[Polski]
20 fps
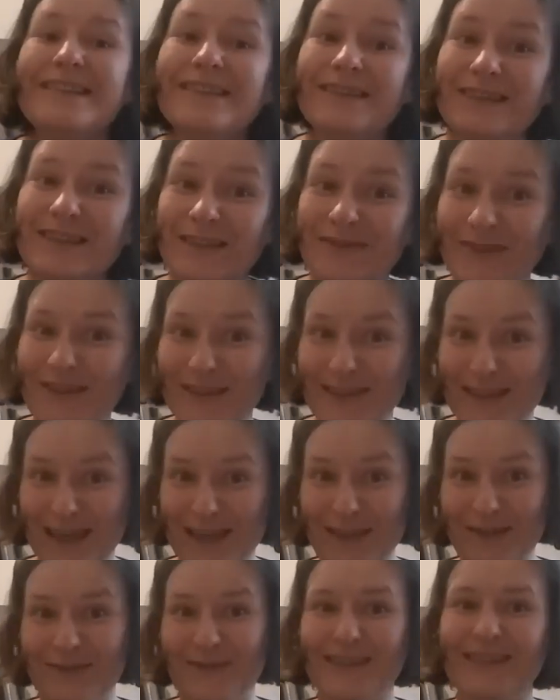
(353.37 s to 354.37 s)
co jest na was
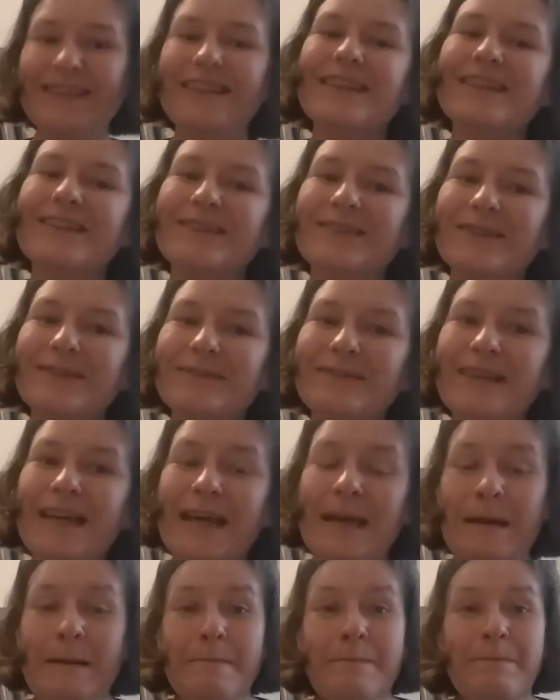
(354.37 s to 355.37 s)
karą, a nie nagrodą,
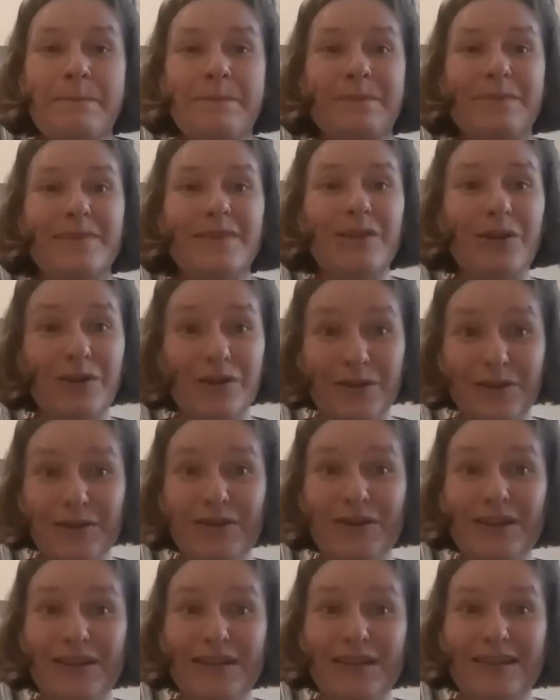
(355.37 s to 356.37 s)
to
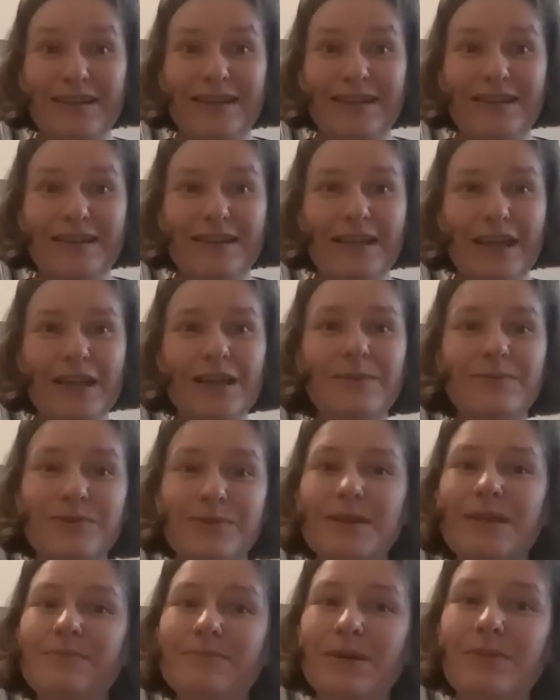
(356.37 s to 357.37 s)
y, jakim
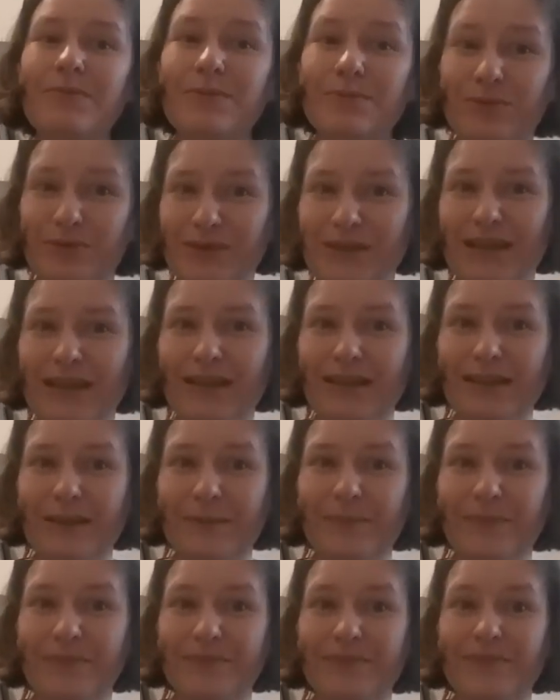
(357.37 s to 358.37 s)
cudem mamy pójść dalej?
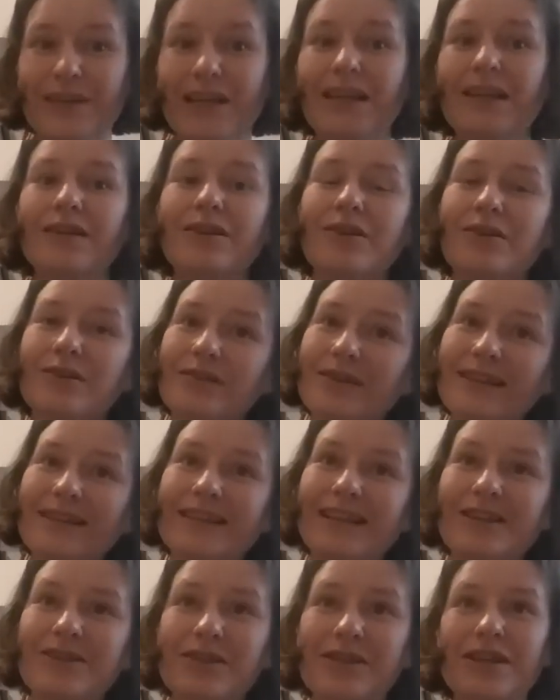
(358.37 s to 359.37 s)

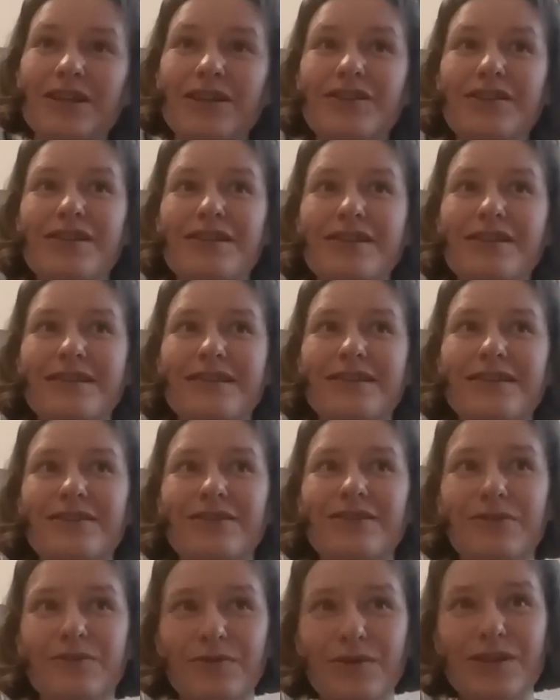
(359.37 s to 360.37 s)
Kolejna rzecz
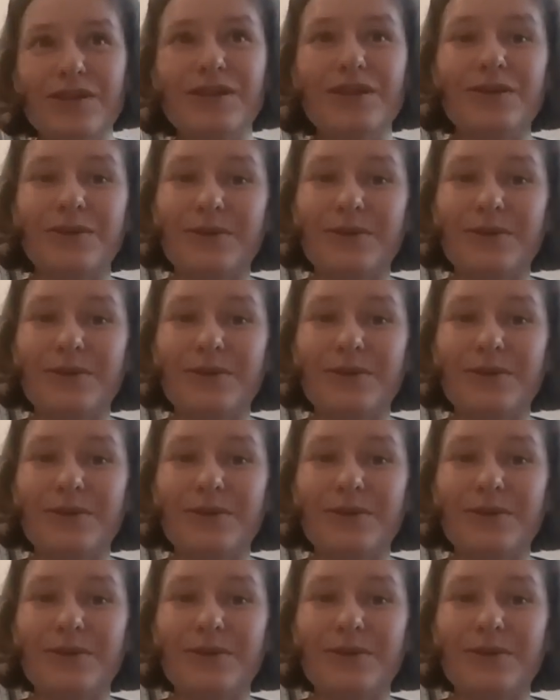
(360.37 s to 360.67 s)
to właśnie